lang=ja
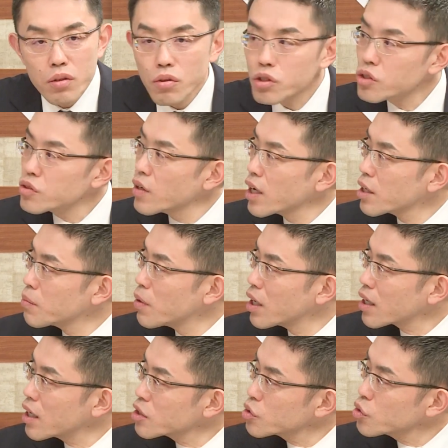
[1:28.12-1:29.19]
一つは今
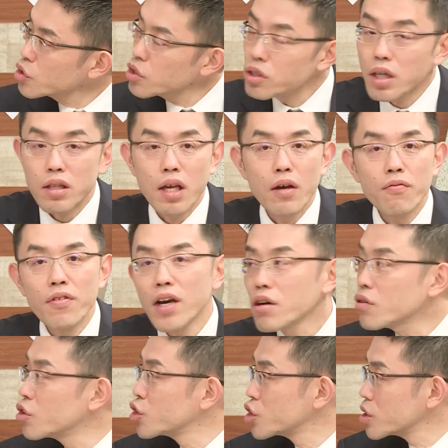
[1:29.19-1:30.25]
仮想通貨の
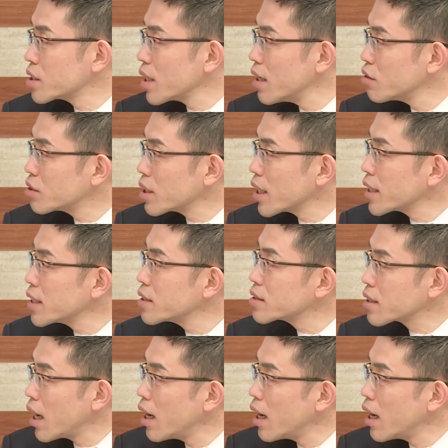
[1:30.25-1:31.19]
FX ってあるじゃないですか、